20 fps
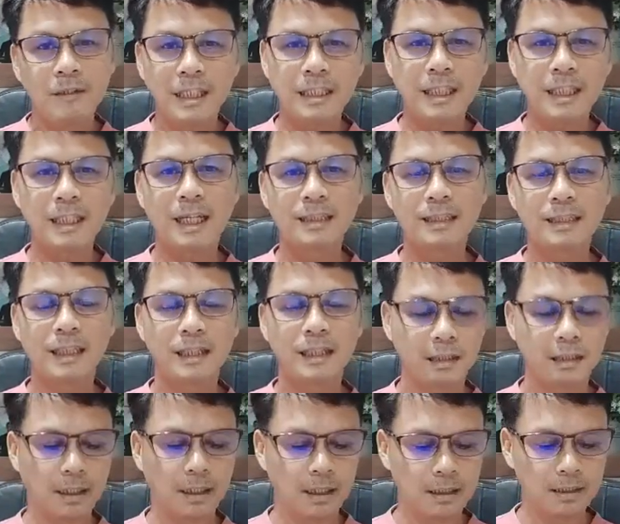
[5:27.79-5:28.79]
kita
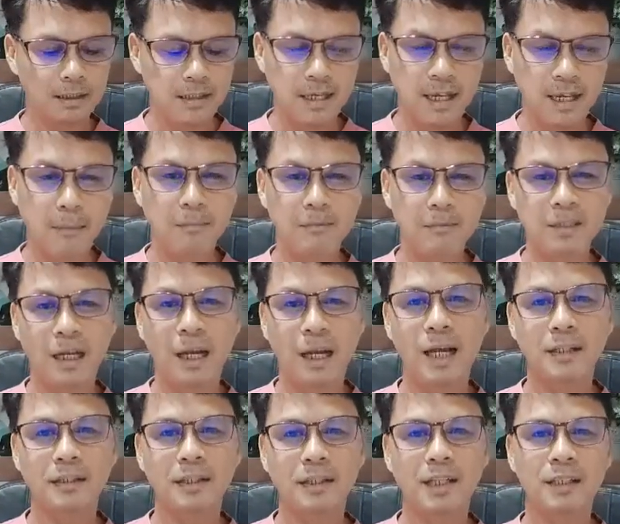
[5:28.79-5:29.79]
natin na uh,
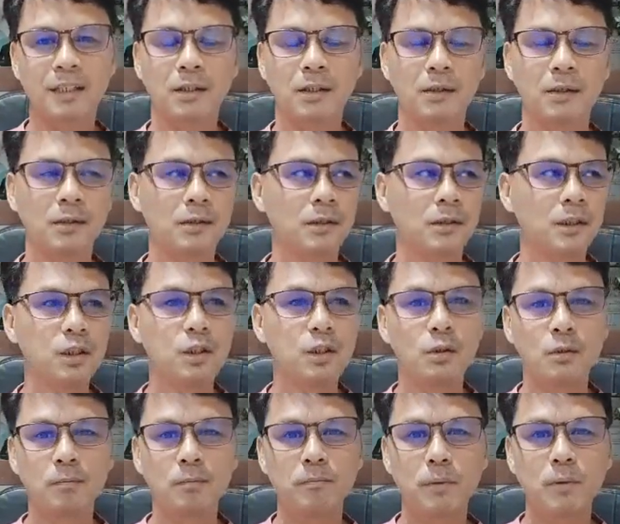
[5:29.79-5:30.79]
sinasangayon dito,
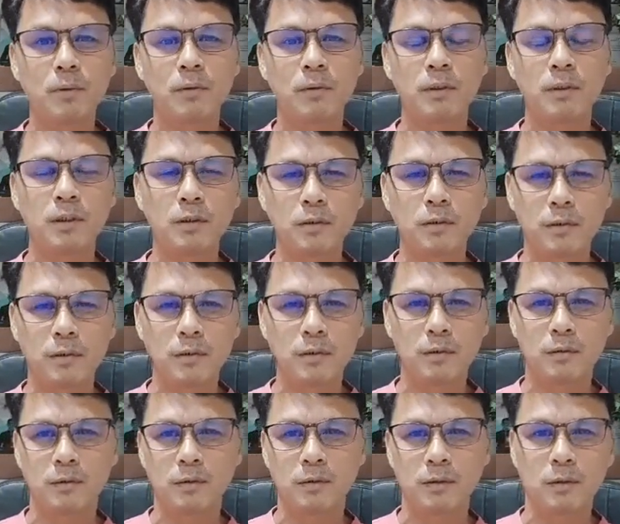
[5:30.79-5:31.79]
yung kung yung
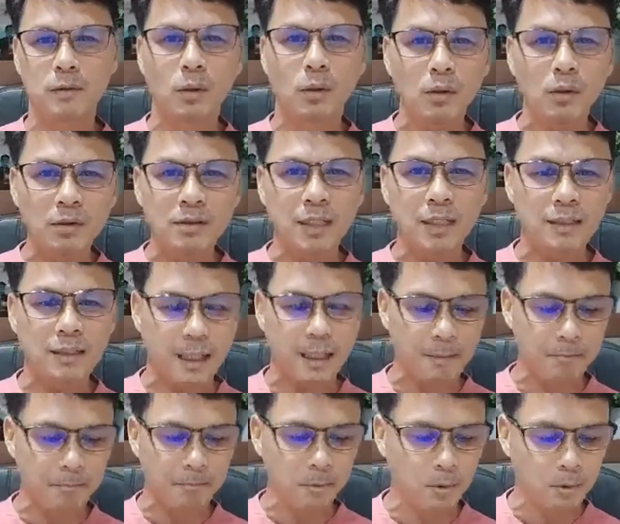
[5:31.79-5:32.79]
yung doon sa
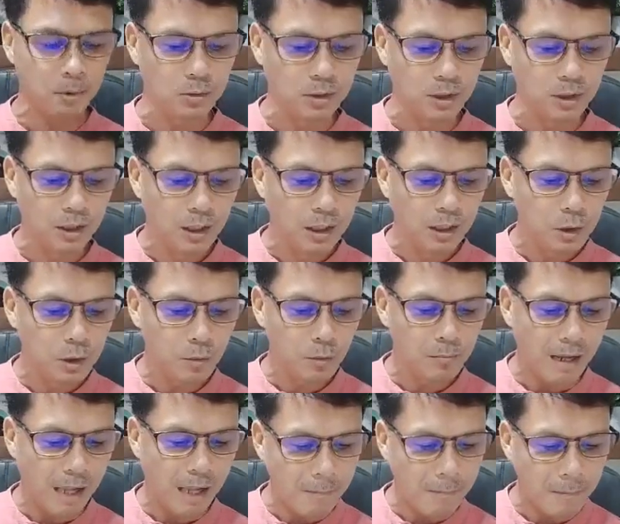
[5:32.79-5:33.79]
templo,
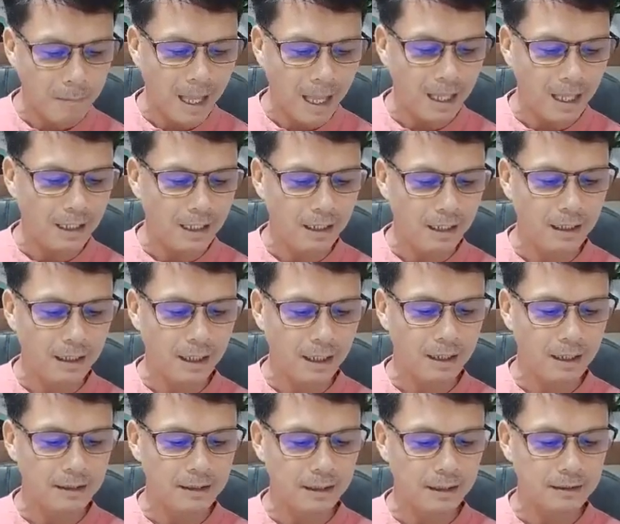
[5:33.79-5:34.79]
yung makapal
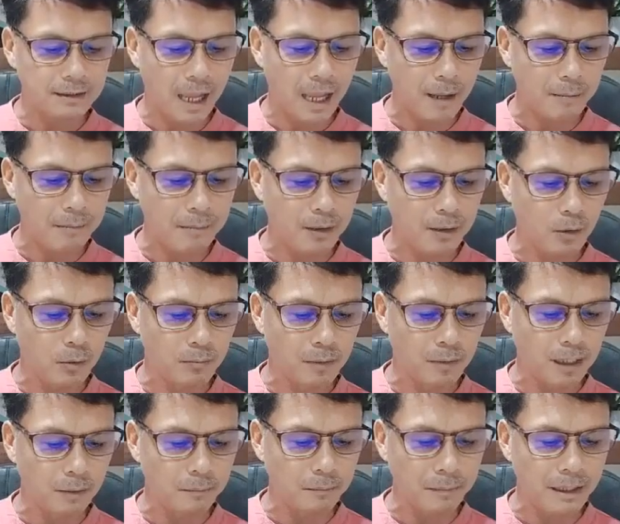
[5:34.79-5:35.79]
na natabing o
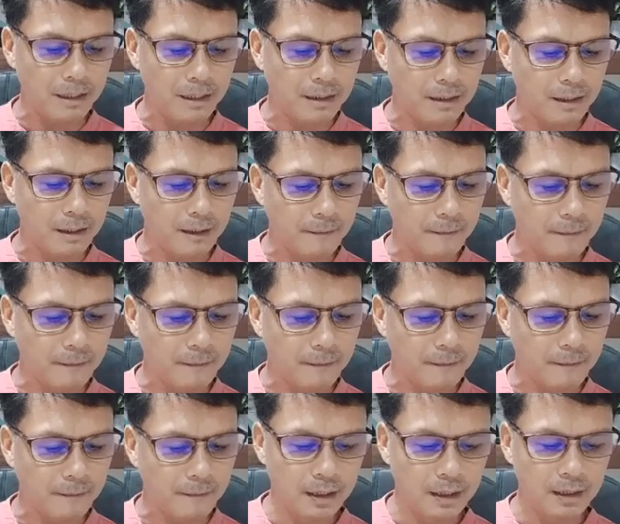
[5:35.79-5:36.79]
makapal na
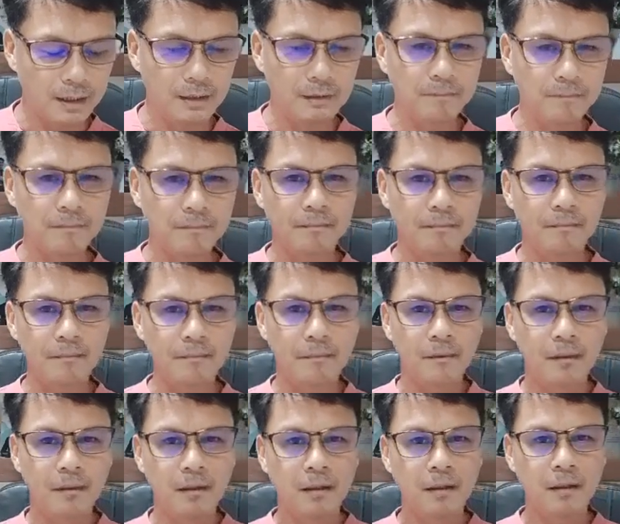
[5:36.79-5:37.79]
uh,
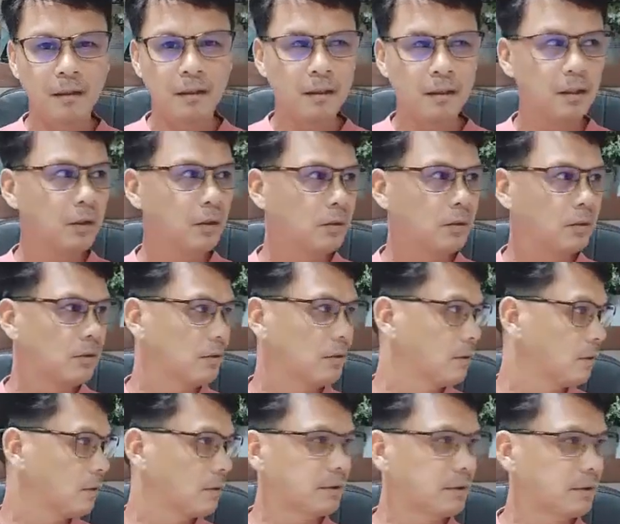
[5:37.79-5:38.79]
yung
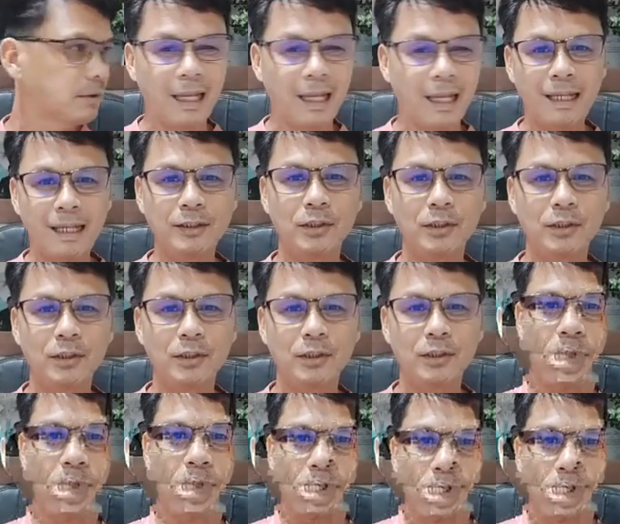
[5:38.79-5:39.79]
tela to,
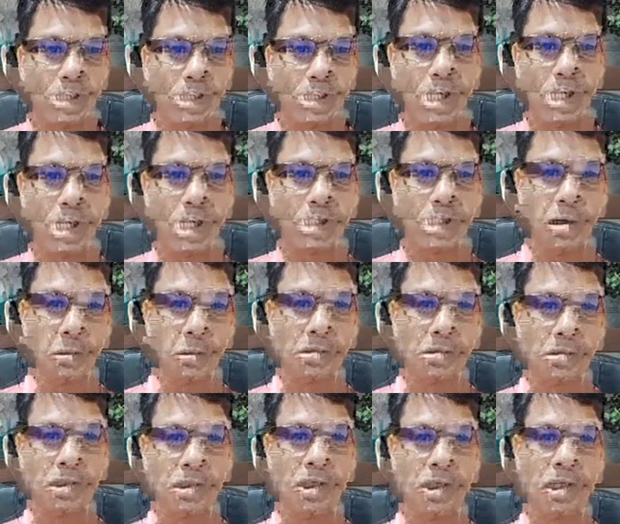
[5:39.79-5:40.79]
nakita na
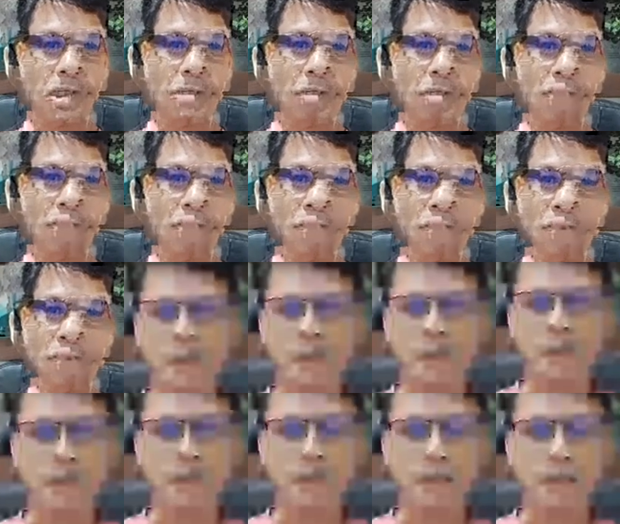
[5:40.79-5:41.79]
observe
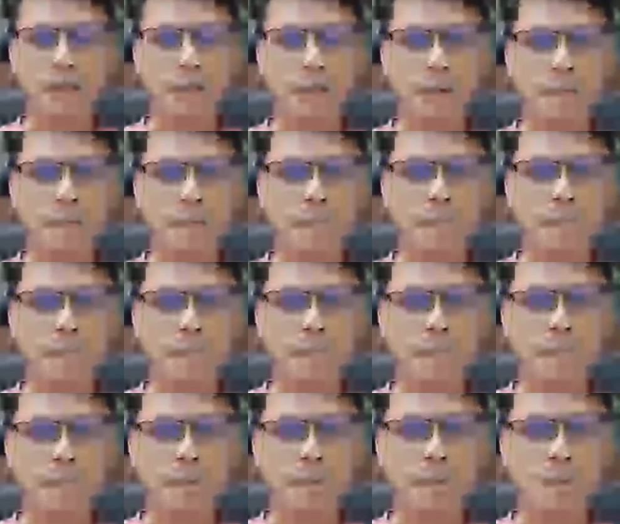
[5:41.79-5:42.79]
nitong um,
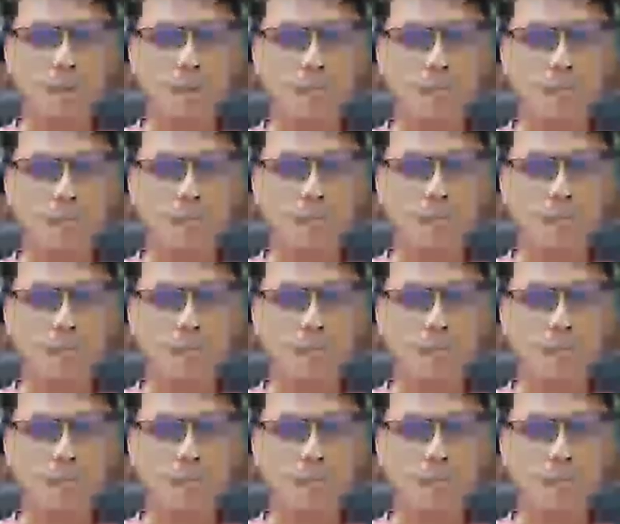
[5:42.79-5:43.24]
nitong